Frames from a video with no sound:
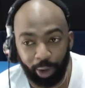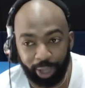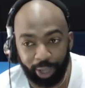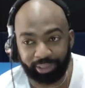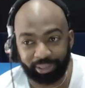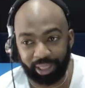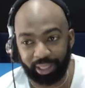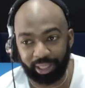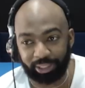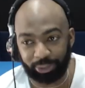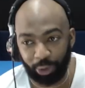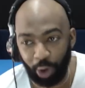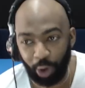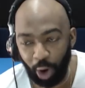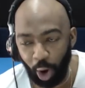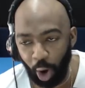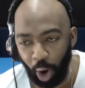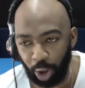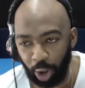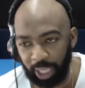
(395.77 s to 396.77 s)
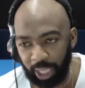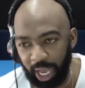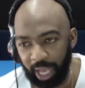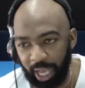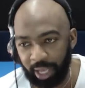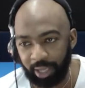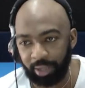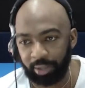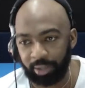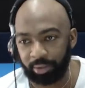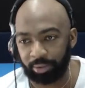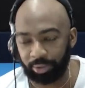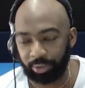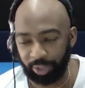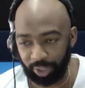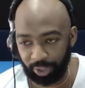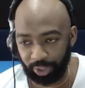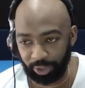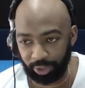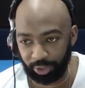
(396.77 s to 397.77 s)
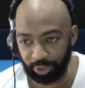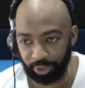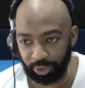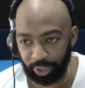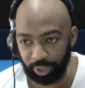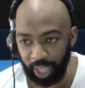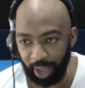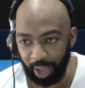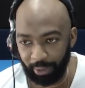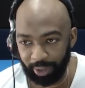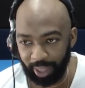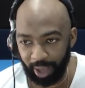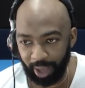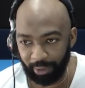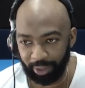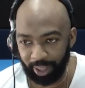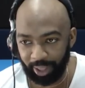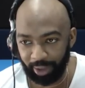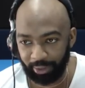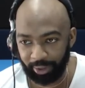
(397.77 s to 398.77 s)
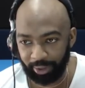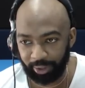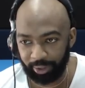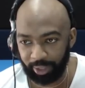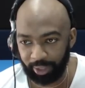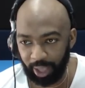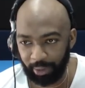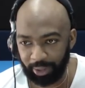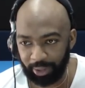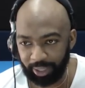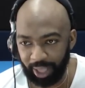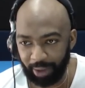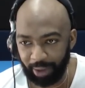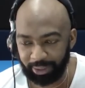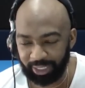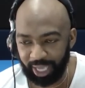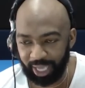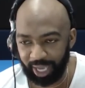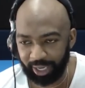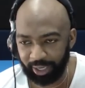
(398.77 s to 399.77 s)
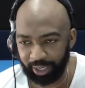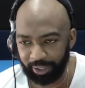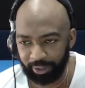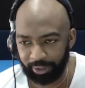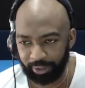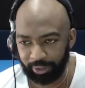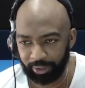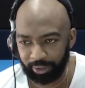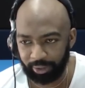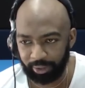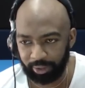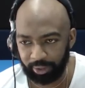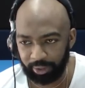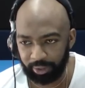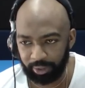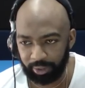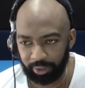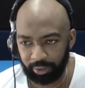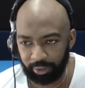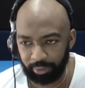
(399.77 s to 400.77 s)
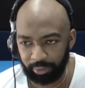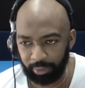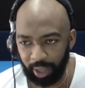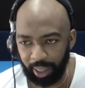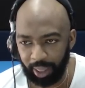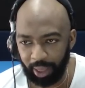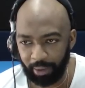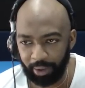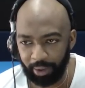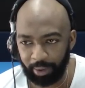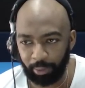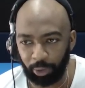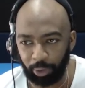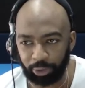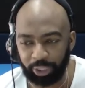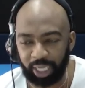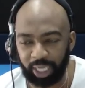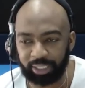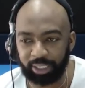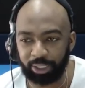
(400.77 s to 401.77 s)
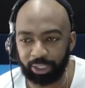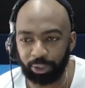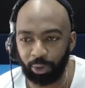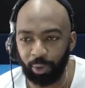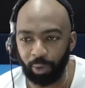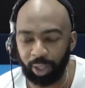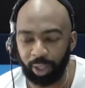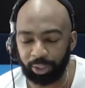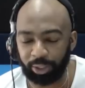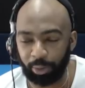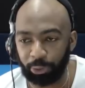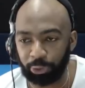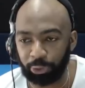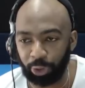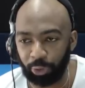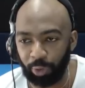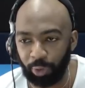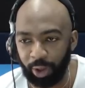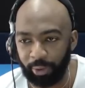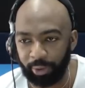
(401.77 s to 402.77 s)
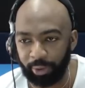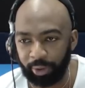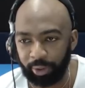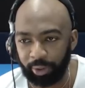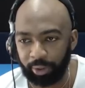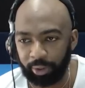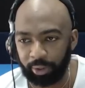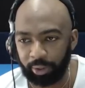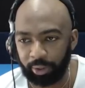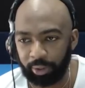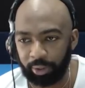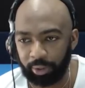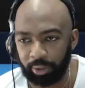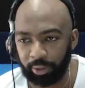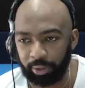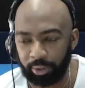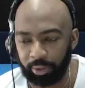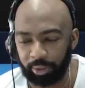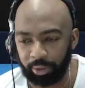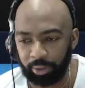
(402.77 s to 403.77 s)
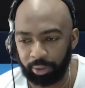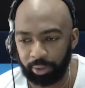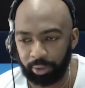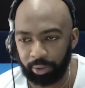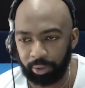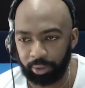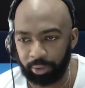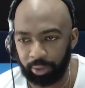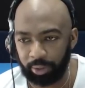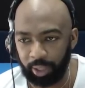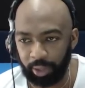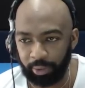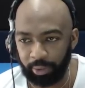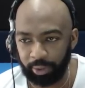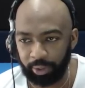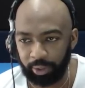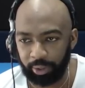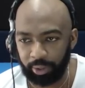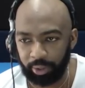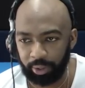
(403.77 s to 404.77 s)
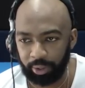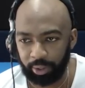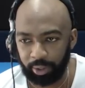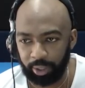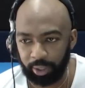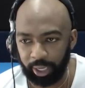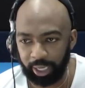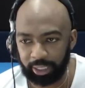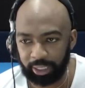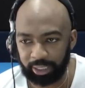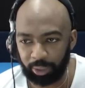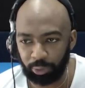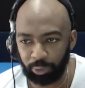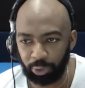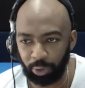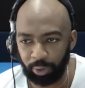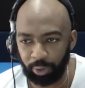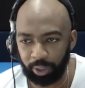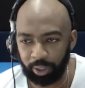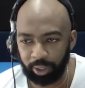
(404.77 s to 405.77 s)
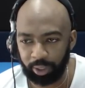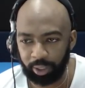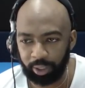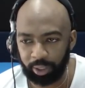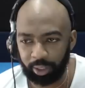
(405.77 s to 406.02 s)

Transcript: de zona. Déjame ver, déjame ver, déjame déjame déjame ver si es aquí. Déjame ver, Mortal 104.9. Déjame ver. En el segundo, ¿verdad?